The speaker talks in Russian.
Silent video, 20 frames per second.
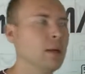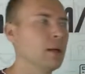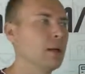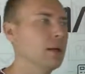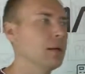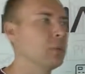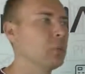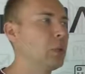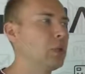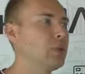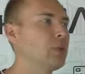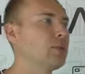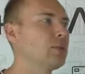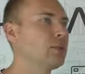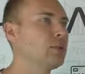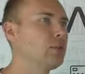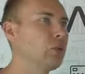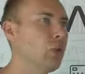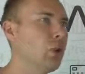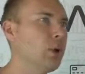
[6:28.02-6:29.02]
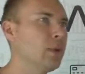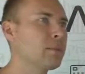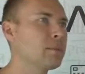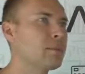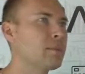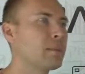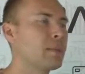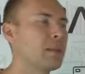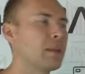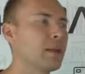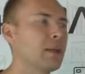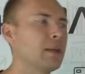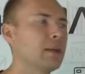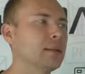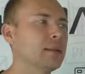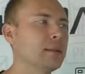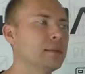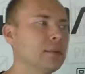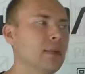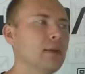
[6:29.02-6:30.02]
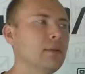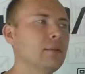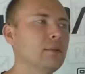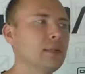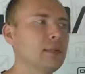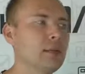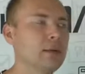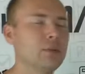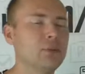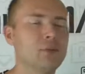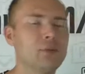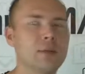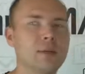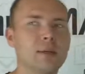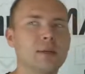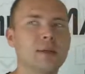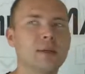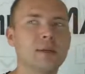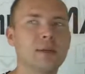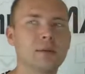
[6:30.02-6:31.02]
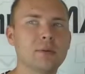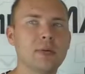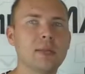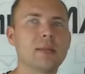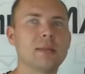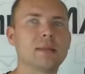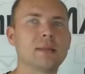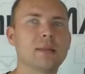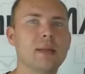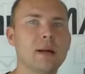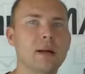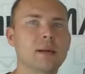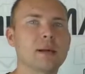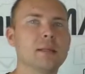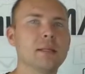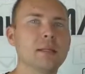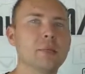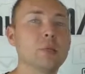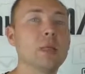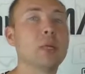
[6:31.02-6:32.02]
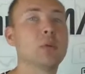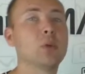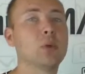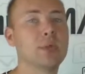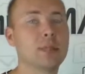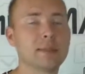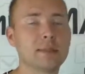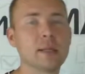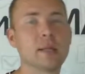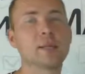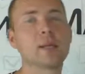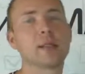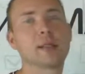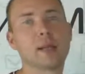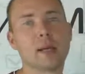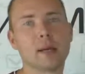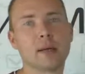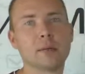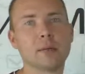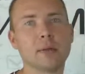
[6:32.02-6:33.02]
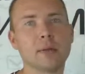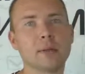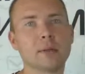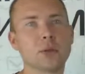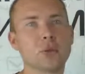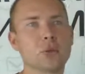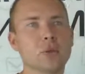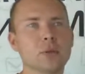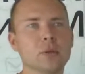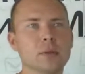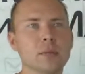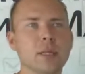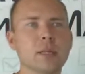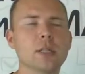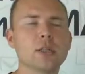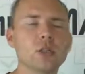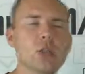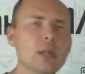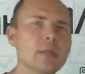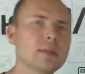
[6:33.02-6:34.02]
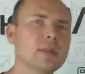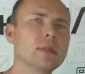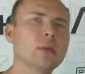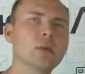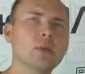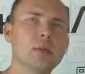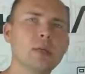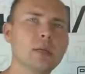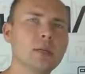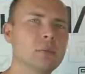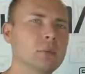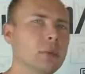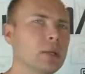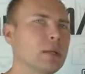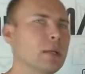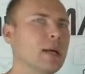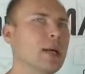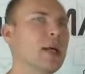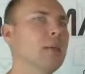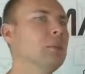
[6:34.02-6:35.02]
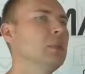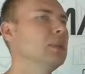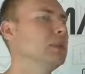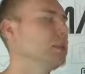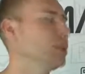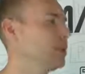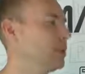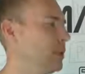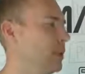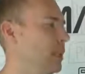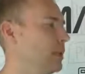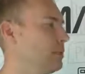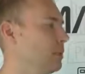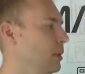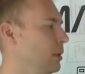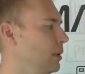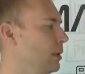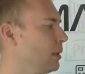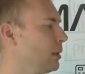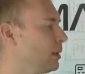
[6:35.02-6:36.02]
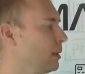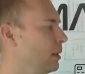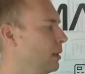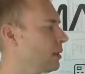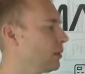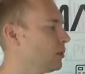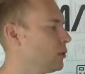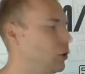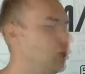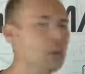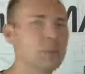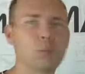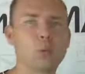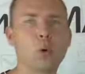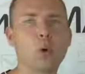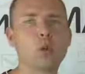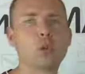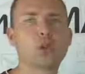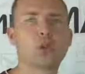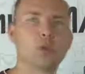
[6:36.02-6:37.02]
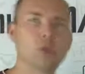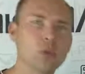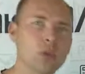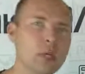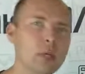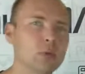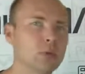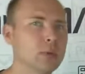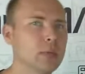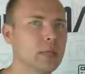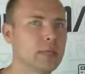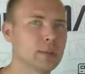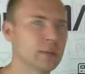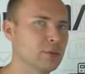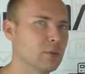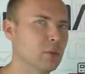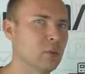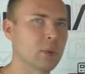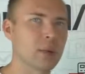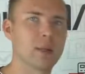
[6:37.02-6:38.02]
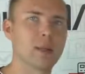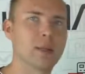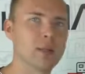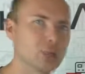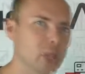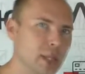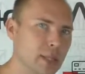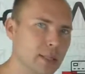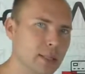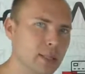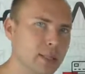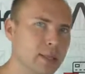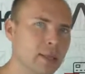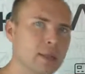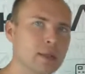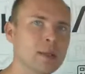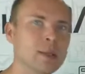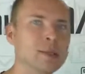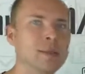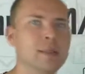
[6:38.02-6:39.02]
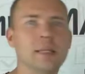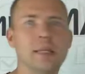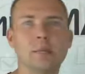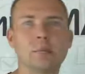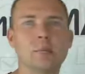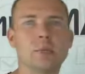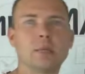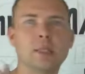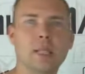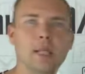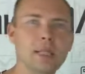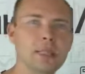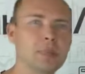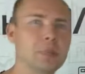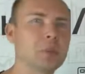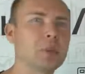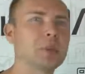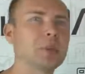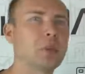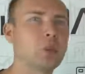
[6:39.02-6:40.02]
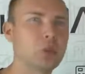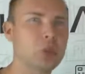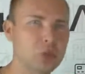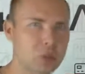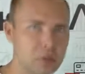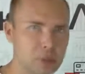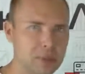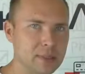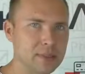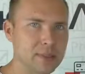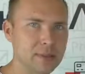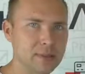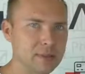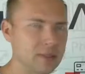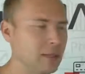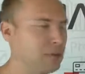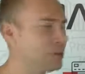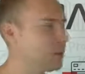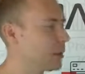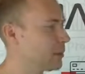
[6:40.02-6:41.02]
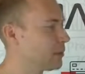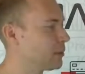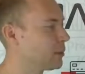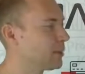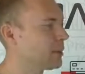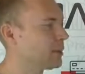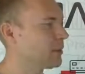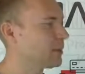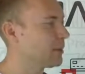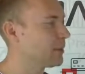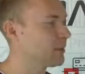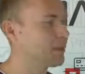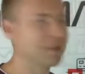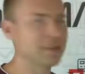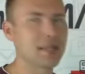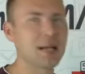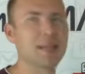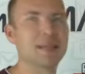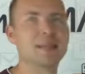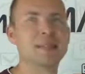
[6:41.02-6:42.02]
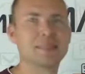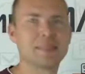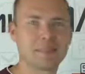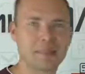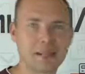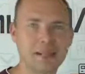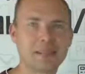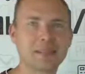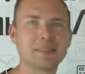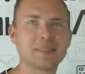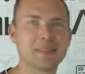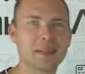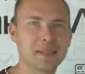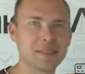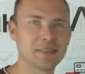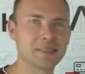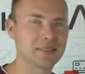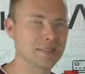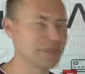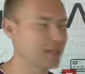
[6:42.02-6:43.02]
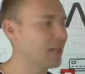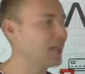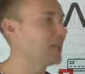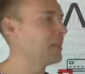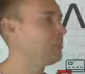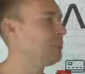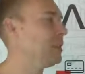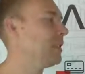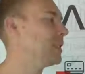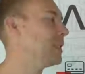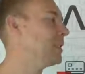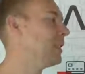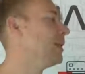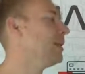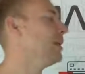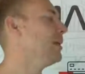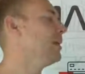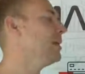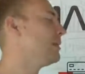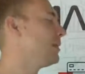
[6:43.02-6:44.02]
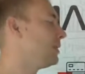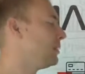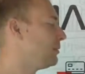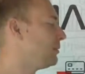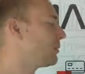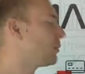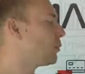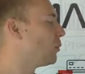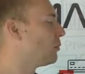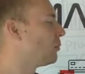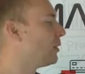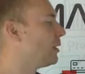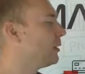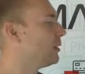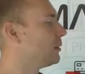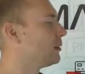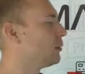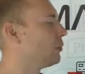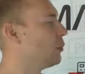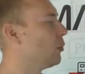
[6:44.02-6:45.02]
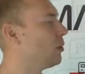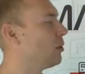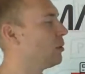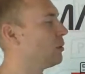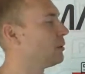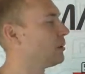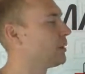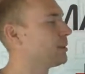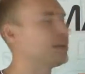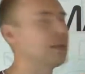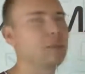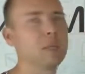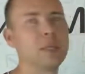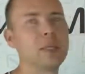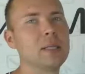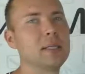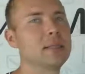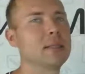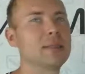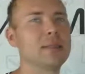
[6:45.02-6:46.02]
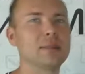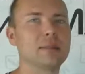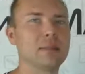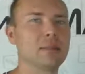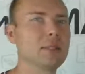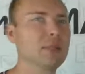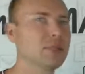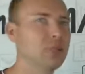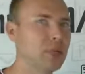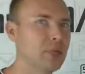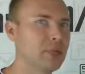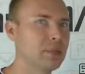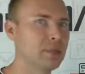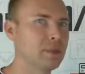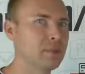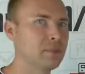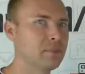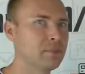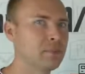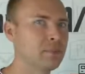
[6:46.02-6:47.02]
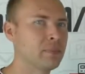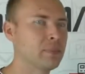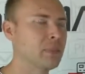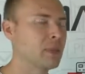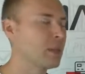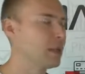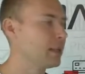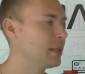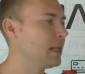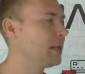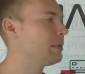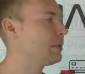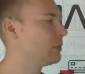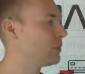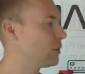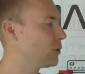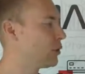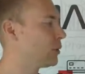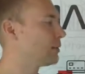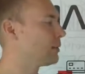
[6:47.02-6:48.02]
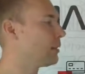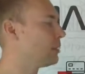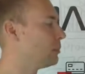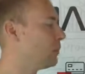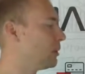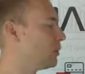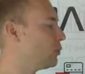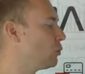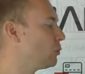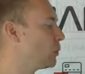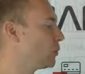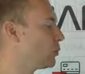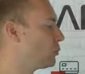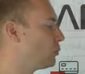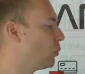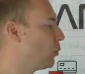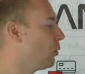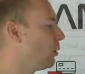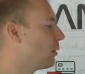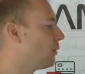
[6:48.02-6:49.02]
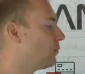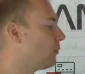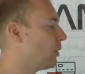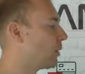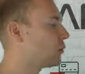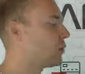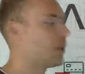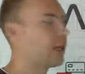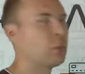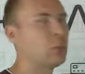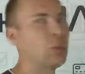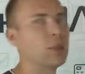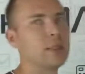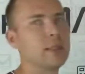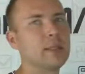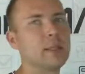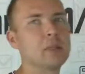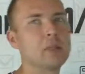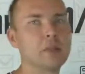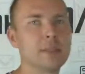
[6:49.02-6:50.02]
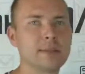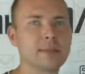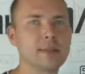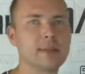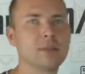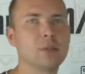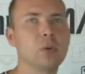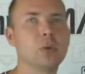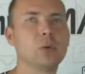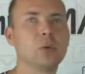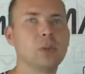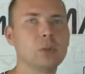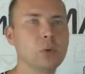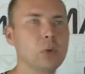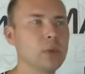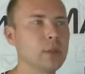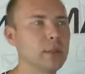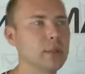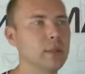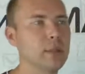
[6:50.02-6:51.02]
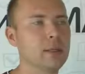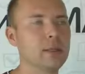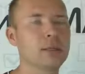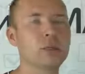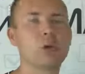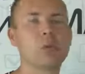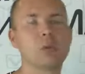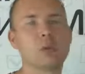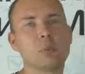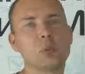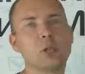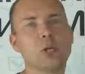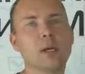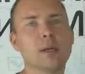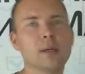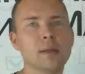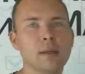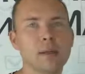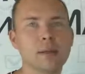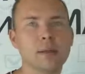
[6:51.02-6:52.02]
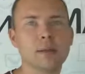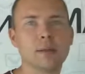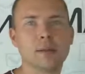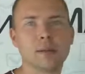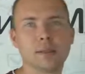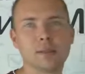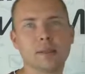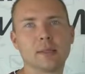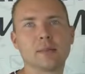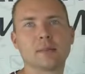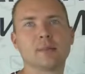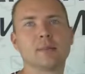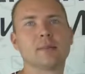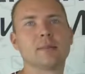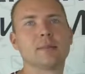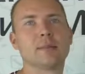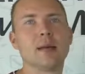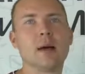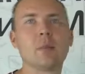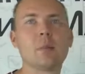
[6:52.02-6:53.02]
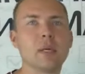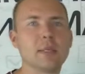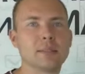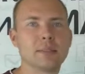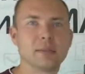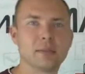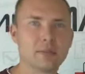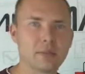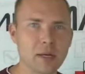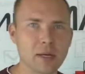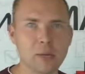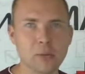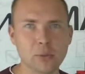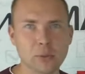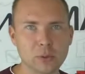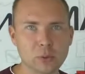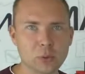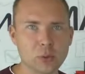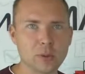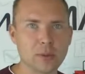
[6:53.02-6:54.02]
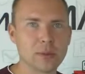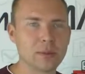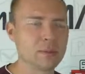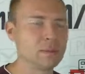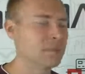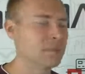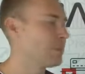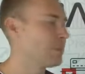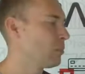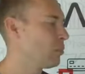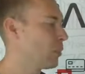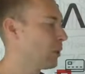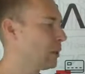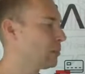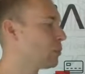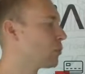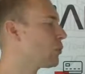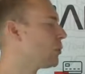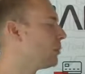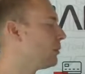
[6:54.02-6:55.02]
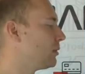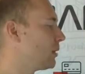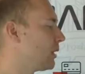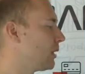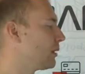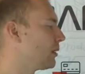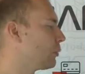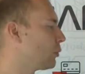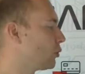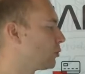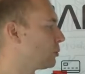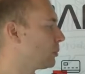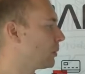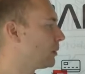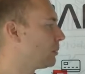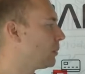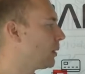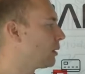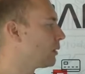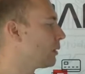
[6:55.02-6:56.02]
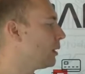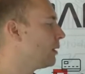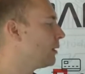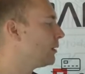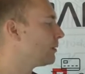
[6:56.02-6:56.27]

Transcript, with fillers: Э, большинство Э, наставников э, говорит так, и мне мой наставник так говорил, что не решай за людей, предлагай бизнес всем. Чем больше людей узнает о твоем предложении, тем быстрее ты построишь бизнес. Да, вот эта вот старая-старая сказка, старая песня сетевиков. Но на самом деле это не совсем верно. Я вам сейчас объясню, почему важно работать именно с целевой аудиторией и кто вообще это самая целевая аудитория. Потому что не все это тоже понимают.